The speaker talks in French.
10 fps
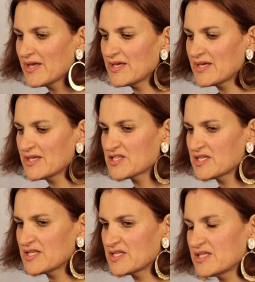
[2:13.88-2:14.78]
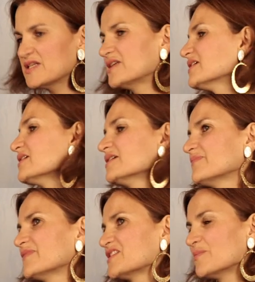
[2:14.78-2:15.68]
Et
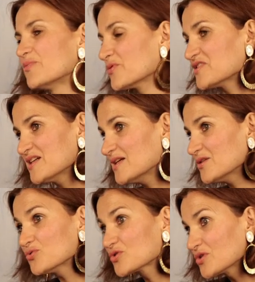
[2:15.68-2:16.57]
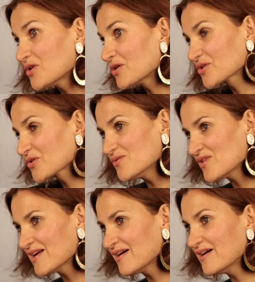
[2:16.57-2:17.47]
j'ai plongé tout cru dans le cru,
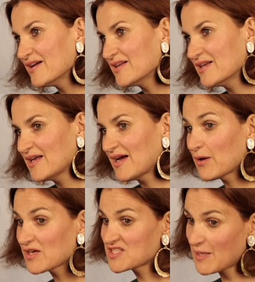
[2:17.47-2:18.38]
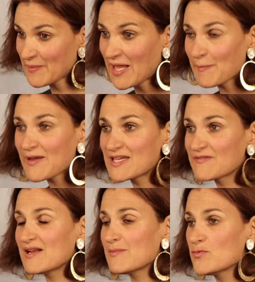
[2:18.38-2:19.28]
voilà. Alors j'ai appris après qu'il
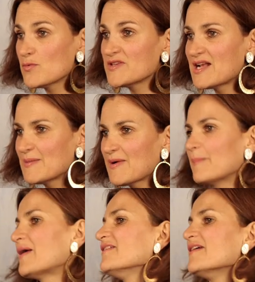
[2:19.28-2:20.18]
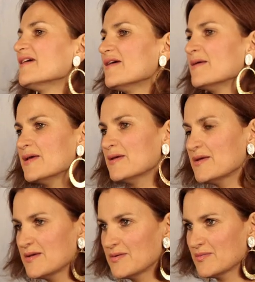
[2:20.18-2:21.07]
fallait mieux y aller par palier
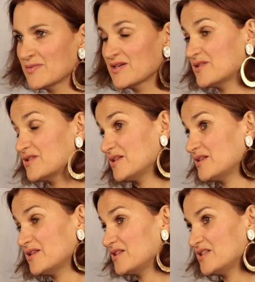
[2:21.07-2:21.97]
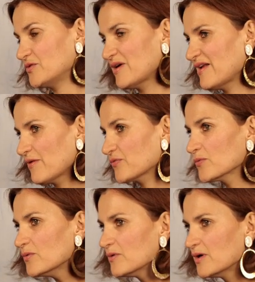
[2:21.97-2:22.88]
et moi j'y suis allée à
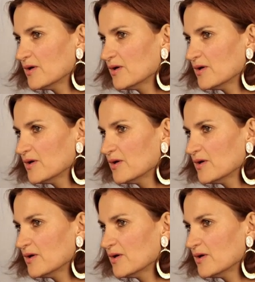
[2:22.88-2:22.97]
fond.